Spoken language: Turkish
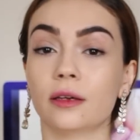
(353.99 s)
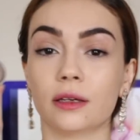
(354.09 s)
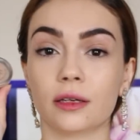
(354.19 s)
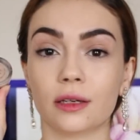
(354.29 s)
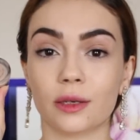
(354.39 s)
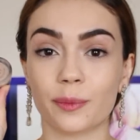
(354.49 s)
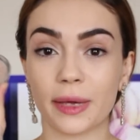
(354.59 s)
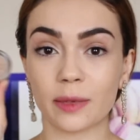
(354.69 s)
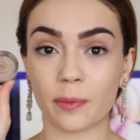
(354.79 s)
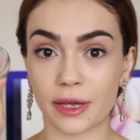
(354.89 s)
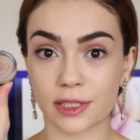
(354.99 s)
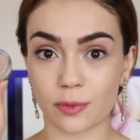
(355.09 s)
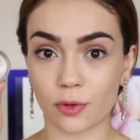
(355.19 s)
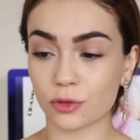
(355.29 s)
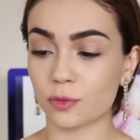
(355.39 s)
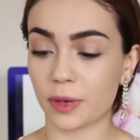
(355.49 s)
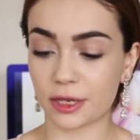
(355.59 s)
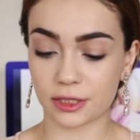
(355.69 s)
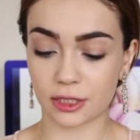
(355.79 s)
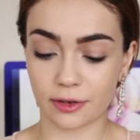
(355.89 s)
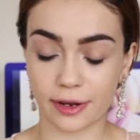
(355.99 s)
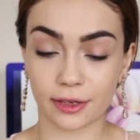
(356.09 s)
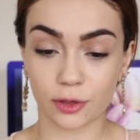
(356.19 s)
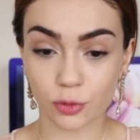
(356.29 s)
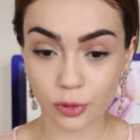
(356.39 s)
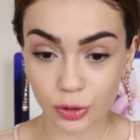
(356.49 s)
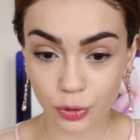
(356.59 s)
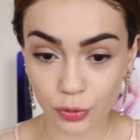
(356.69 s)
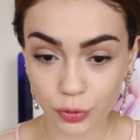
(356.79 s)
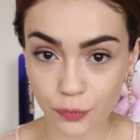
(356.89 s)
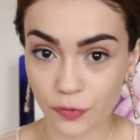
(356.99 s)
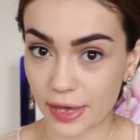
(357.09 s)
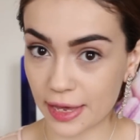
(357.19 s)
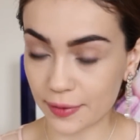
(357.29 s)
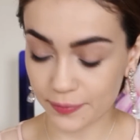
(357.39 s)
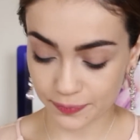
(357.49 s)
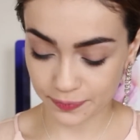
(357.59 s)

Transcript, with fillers: e, MAC Paint Pot Painter rengini kullanıyorum ve